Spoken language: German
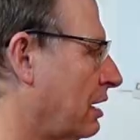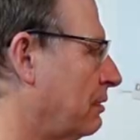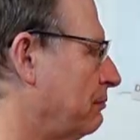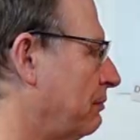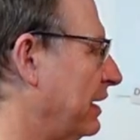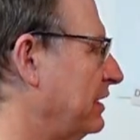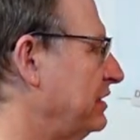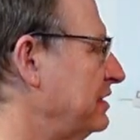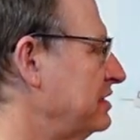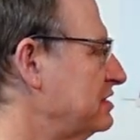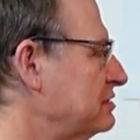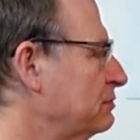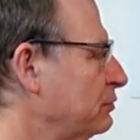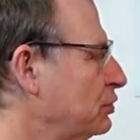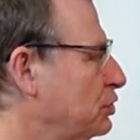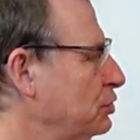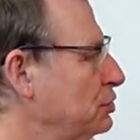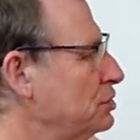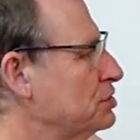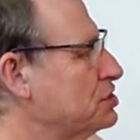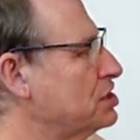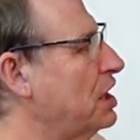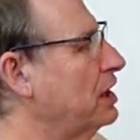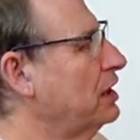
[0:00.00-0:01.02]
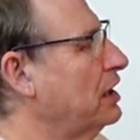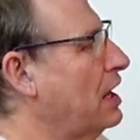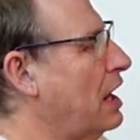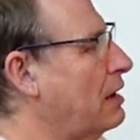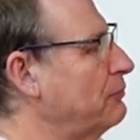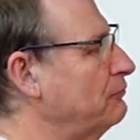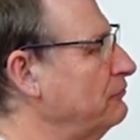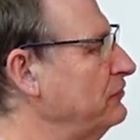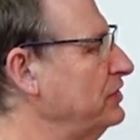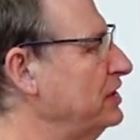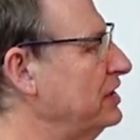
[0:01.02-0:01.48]
Bei diesem Kühlschrank
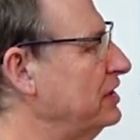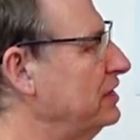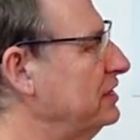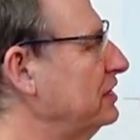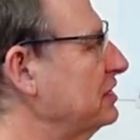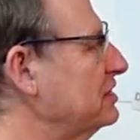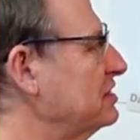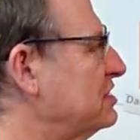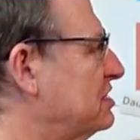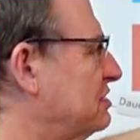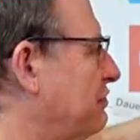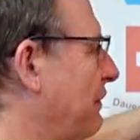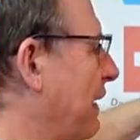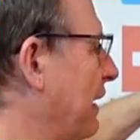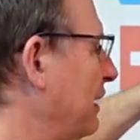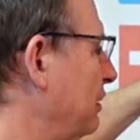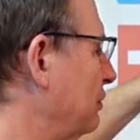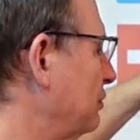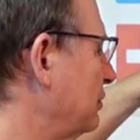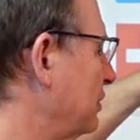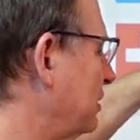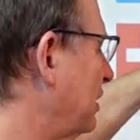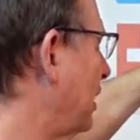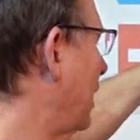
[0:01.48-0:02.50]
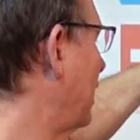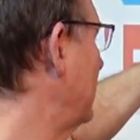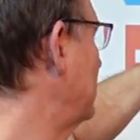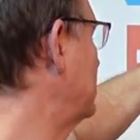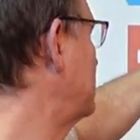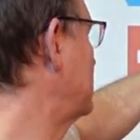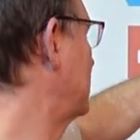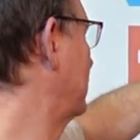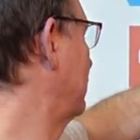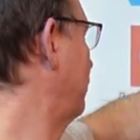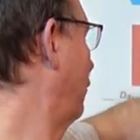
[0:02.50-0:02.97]
haben wir hier
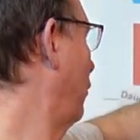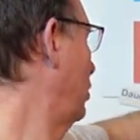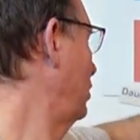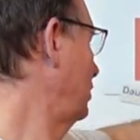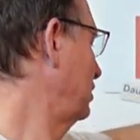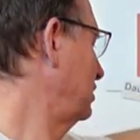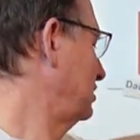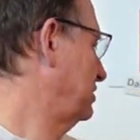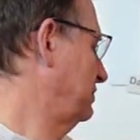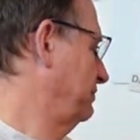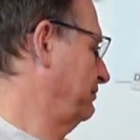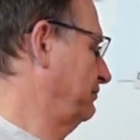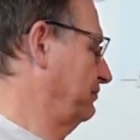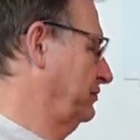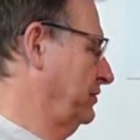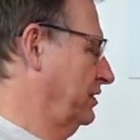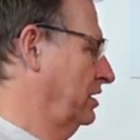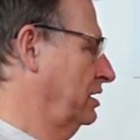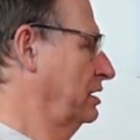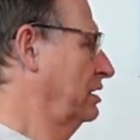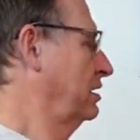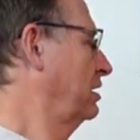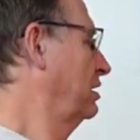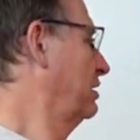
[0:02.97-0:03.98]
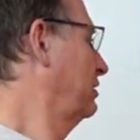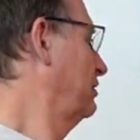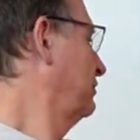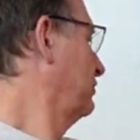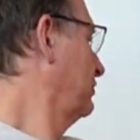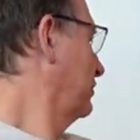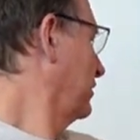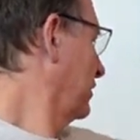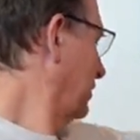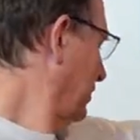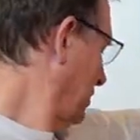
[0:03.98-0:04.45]
230 Volt
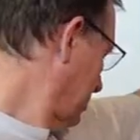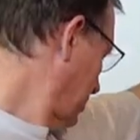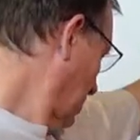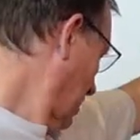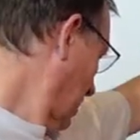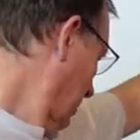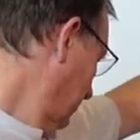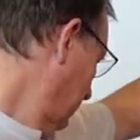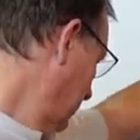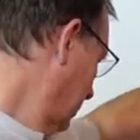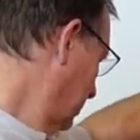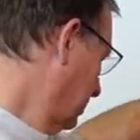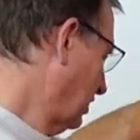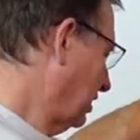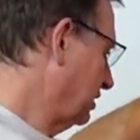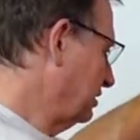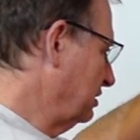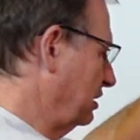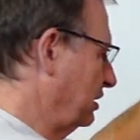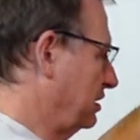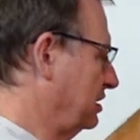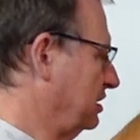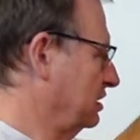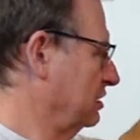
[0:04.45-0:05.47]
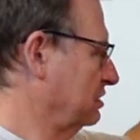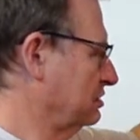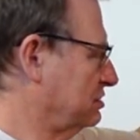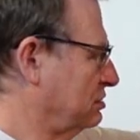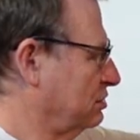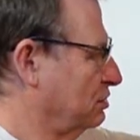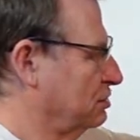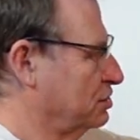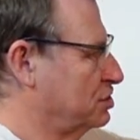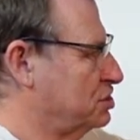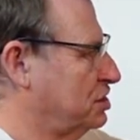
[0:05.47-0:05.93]
das habe ich dann hier
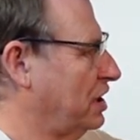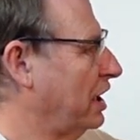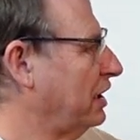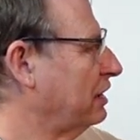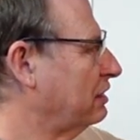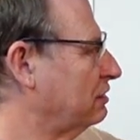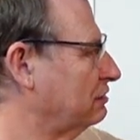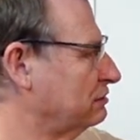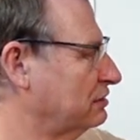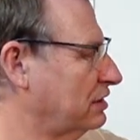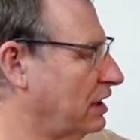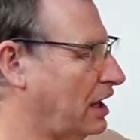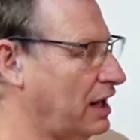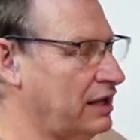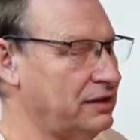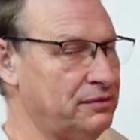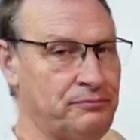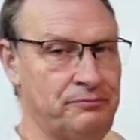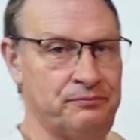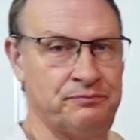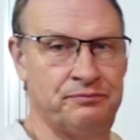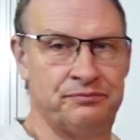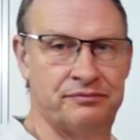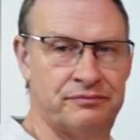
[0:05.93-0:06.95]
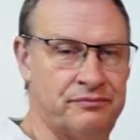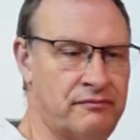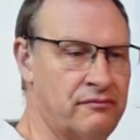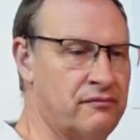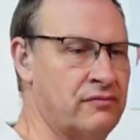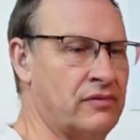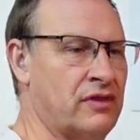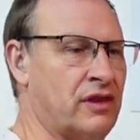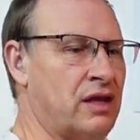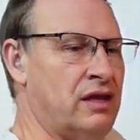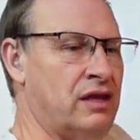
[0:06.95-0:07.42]
so einen Stecker dran.
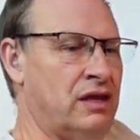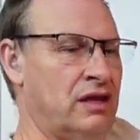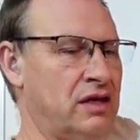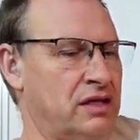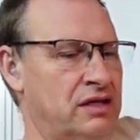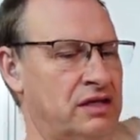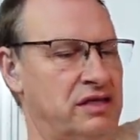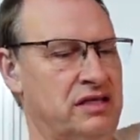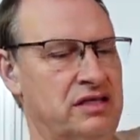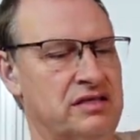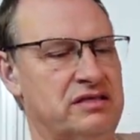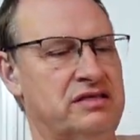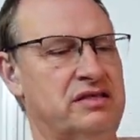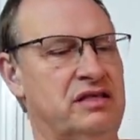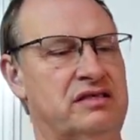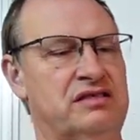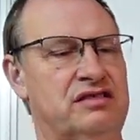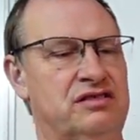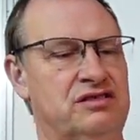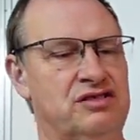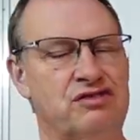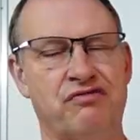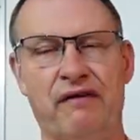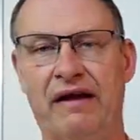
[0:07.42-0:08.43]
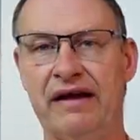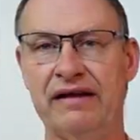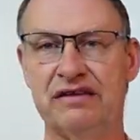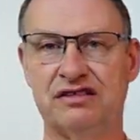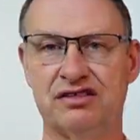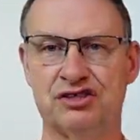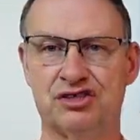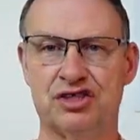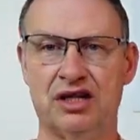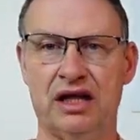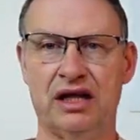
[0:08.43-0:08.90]
Hier ist jetzt ein
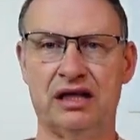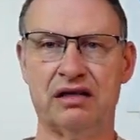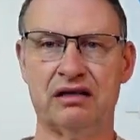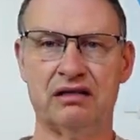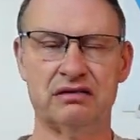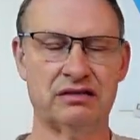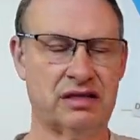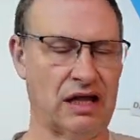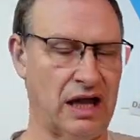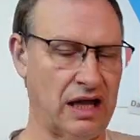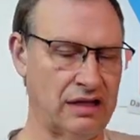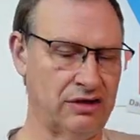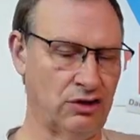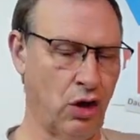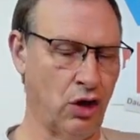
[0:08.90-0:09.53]
Schweizer Stecker dran.